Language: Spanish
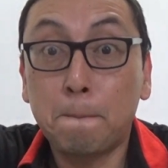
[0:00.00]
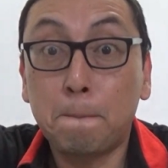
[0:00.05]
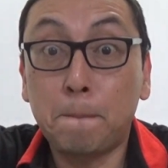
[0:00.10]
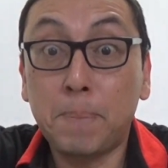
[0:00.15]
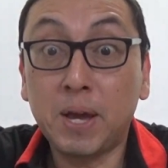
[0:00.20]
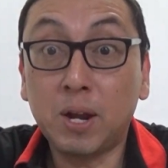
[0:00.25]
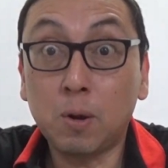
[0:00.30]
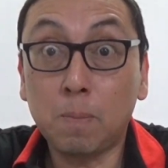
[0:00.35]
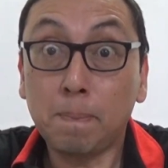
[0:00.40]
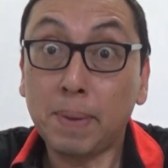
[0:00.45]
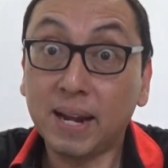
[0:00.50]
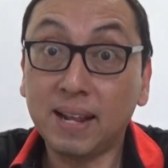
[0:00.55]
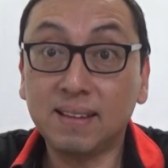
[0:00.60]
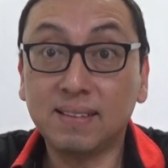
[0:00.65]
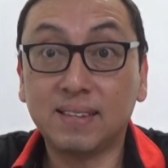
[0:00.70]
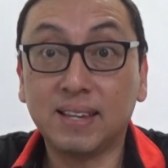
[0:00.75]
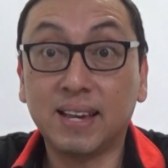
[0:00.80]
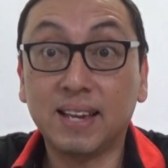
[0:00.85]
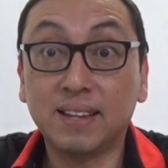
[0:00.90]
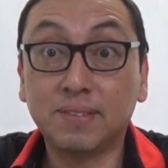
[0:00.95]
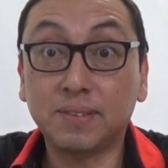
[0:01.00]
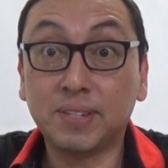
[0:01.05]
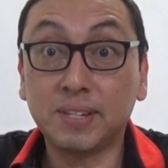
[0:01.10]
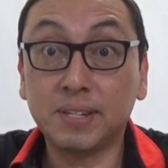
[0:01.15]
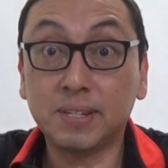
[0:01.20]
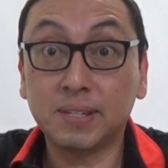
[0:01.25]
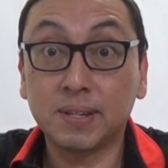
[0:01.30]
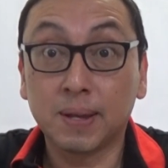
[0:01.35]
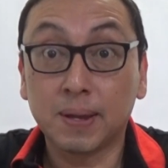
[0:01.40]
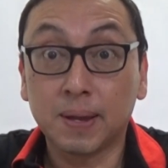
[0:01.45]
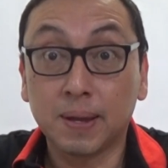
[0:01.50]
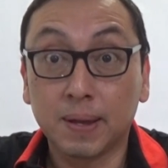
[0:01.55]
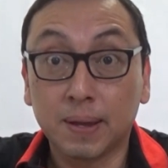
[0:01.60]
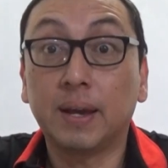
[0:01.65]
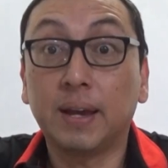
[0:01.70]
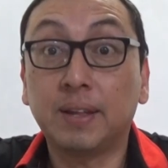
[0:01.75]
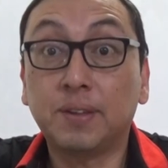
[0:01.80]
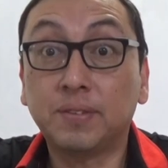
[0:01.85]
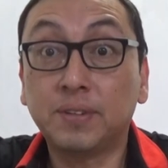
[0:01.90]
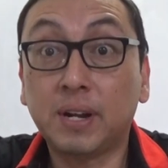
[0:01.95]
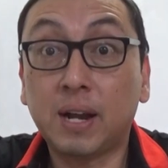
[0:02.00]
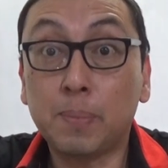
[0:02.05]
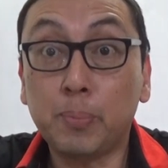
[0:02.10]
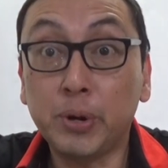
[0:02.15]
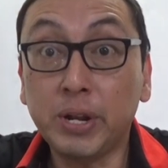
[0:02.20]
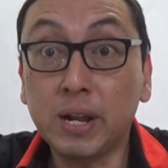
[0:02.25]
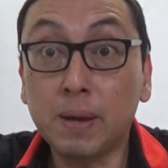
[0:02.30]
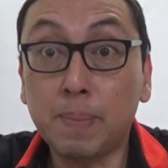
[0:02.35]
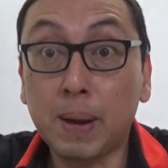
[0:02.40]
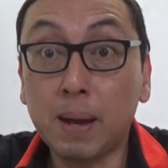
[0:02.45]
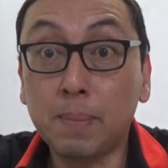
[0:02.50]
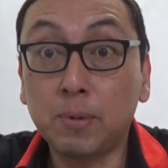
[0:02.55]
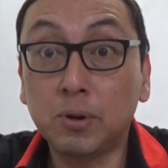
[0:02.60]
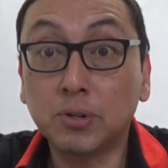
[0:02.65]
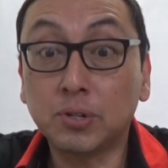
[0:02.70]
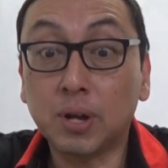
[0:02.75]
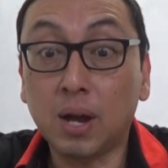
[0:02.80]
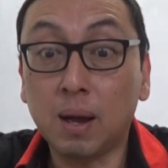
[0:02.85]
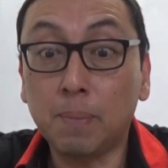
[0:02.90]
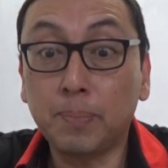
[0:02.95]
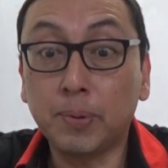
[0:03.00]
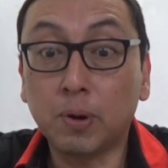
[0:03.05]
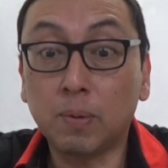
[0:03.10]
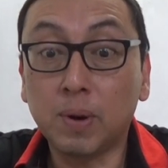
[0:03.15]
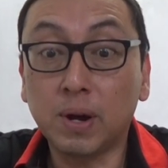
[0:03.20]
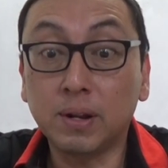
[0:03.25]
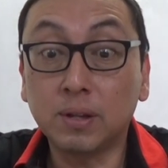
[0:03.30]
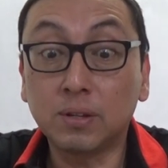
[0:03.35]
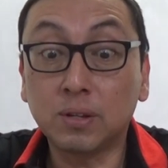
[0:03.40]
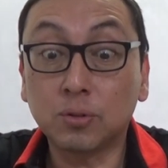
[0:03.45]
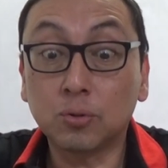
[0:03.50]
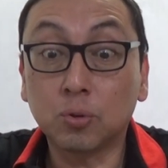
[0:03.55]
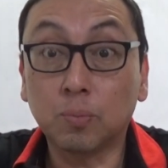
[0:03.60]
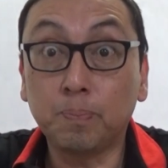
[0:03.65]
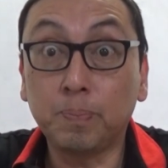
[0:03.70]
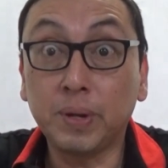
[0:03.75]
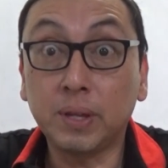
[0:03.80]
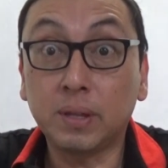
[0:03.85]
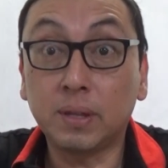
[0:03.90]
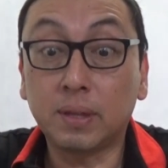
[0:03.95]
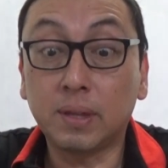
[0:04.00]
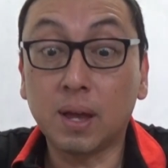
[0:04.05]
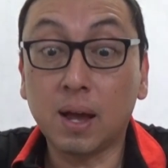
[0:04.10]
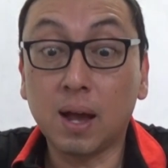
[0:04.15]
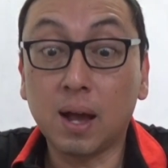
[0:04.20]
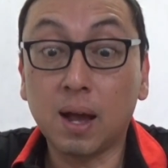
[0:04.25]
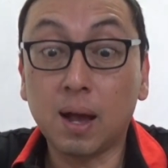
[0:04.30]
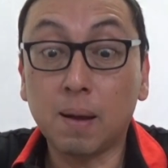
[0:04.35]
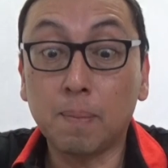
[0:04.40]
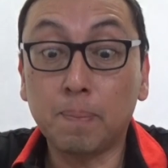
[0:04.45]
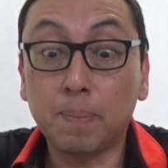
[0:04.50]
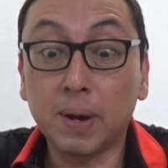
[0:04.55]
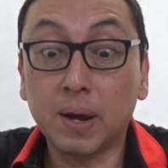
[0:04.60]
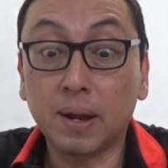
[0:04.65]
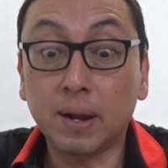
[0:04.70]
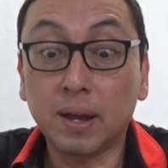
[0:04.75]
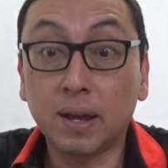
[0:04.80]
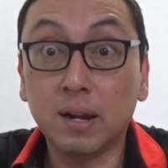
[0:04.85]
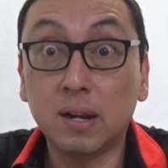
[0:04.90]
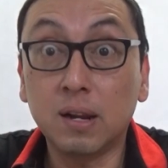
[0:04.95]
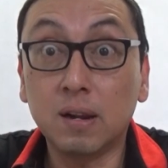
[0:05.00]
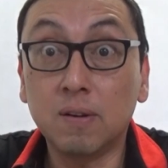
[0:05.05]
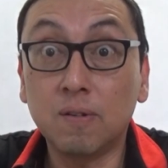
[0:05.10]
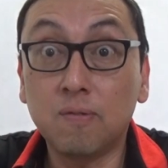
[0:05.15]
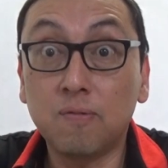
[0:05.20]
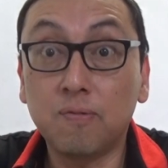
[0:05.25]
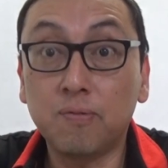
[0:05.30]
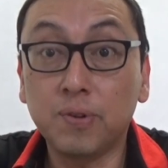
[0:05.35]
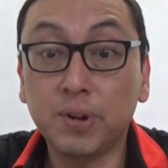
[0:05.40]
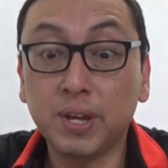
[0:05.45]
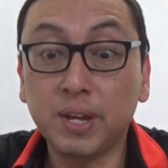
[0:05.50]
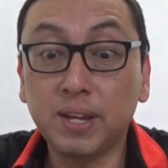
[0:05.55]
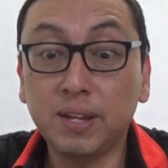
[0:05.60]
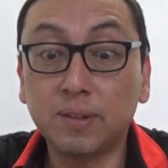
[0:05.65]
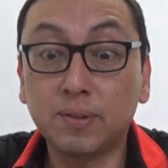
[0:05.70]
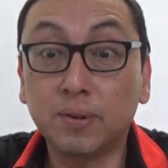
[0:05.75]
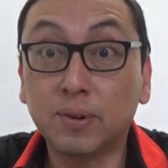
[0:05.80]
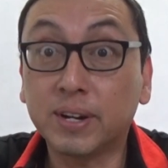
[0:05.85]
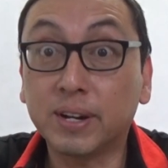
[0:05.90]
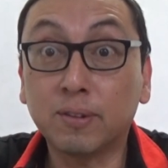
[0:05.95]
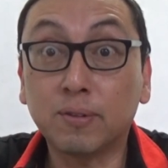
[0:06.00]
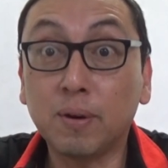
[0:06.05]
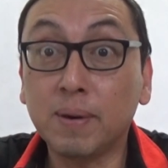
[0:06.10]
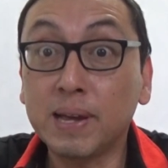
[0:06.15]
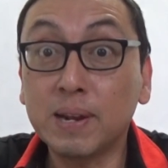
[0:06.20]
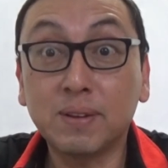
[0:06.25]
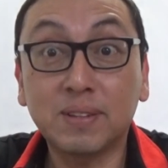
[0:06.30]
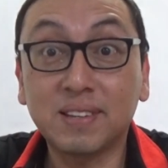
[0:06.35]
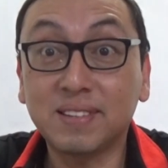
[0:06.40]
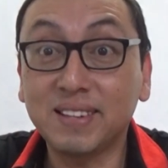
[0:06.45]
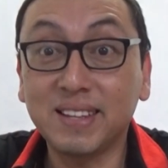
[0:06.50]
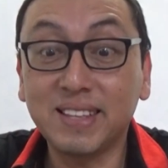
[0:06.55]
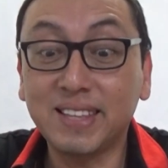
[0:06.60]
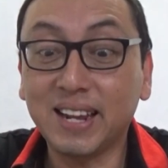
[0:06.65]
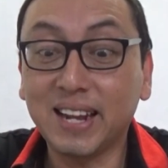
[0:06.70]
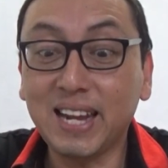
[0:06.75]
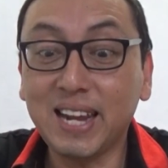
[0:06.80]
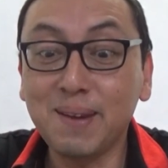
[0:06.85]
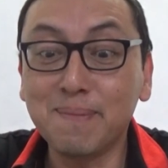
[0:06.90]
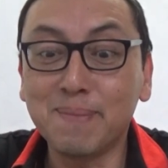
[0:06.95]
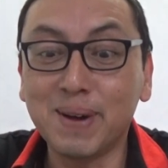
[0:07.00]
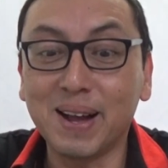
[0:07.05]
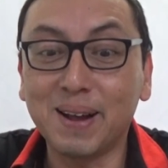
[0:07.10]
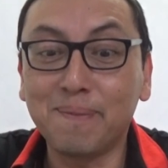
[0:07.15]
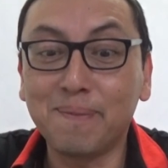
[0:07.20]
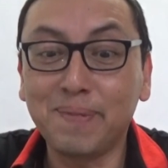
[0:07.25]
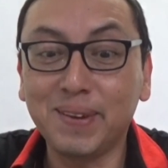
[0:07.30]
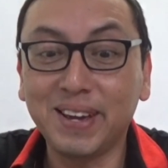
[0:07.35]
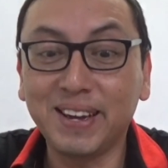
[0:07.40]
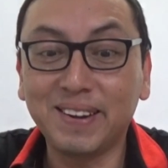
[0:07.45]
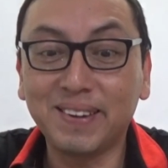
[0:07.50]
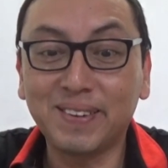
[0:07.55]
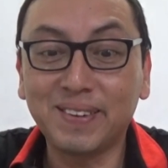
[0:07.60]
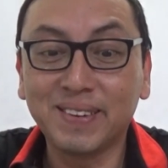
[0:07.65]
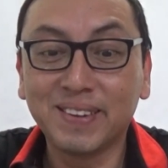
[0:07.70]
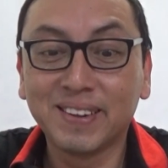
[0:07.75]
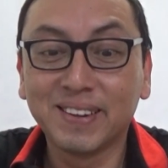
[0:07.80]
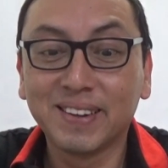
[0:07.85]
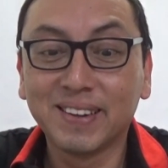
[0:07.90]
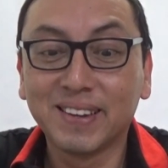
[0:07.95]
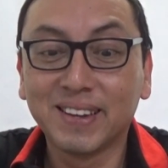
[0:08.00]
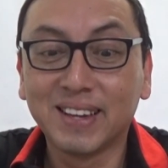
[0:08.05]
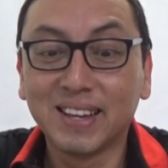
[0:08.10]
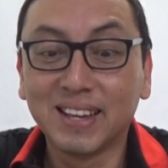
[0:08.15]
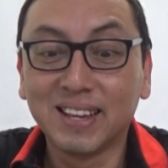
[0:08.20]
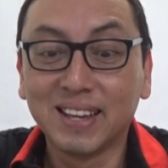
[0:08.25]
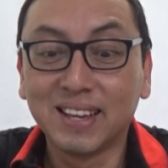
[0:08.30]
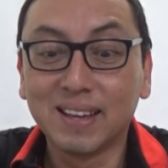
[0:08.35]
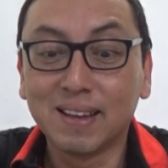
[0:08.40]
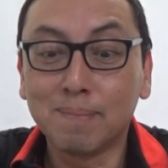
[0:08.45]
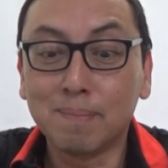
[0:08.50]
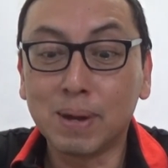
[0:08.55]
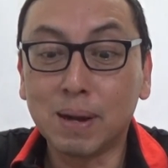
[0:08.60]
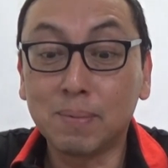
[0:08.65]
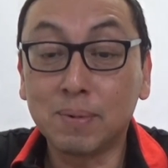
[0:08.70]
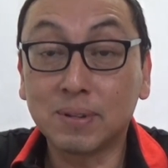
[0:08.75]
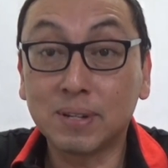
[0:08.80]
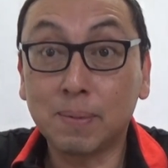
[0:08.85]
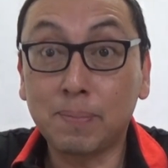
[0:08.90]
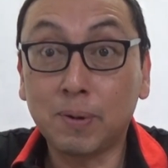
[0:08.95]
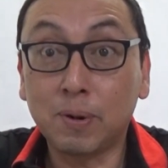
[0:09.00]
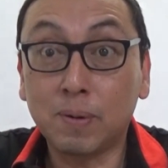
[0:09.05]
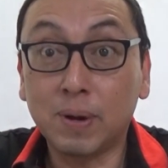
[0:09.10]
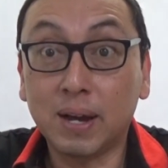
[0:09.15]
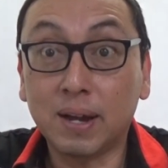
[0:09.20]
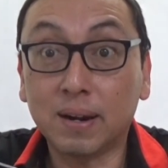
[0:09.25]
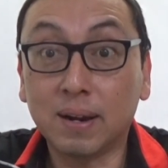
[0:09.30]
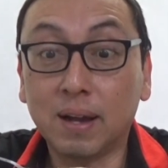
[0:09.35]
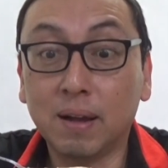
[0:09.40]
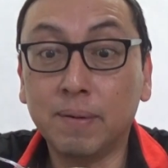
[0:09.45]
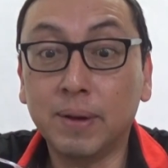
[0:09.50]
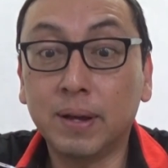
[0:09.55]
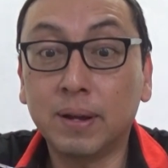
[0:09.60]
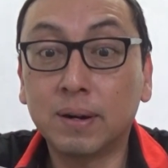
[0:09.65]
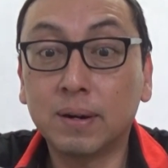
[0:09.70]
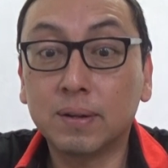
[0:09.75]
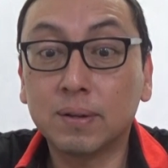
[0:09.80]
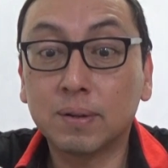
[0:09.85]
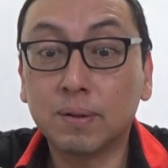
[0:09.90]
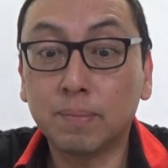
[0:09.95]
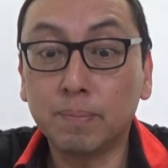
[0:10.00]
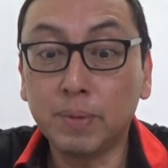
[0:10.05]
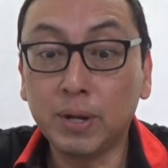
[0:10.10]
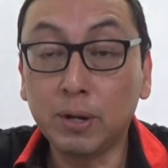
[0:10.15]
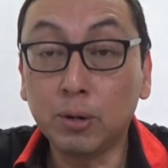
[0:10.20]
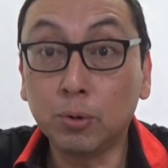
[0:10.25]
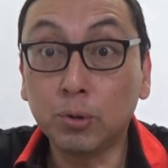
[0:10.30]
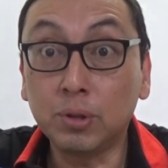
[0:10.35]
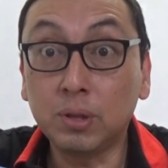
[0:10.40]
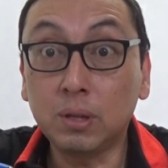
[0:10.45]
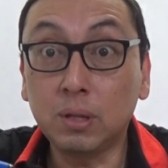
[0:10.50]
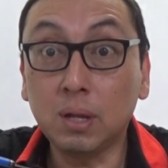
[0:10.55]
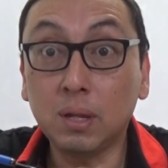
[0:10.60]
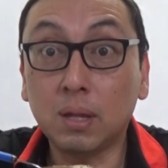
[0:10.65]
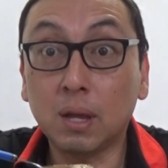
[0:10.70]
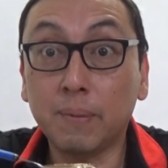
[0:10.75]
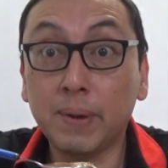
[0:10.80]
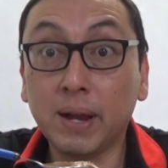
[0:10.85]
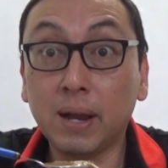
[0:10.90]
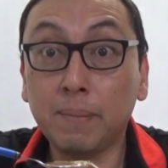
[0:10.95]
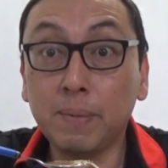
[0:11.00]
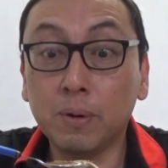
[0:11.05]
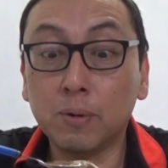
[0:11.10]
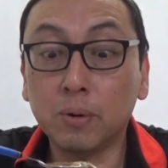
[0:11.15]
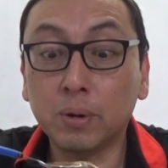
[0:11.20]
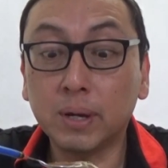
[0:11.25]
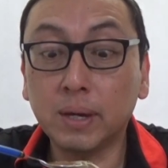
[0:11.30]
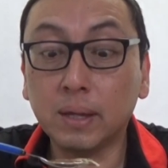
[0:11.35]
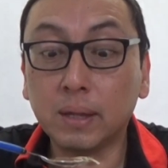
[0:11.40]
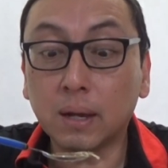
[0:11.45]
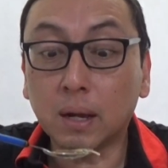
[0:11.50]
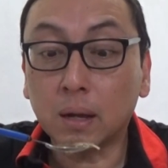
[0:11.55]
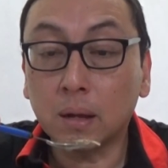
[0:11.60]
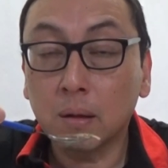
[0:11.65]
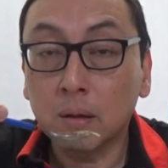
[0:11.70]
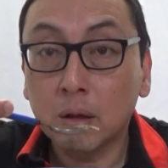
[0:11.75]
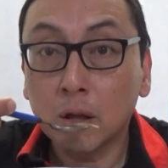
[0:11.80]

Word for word: pero parece. Entonces, entonces, capoines, vamos a probar esta sopita para el frito, que todavía no se siente Lima, pero vamos a probar. A ver, minutita, venga mi boquita.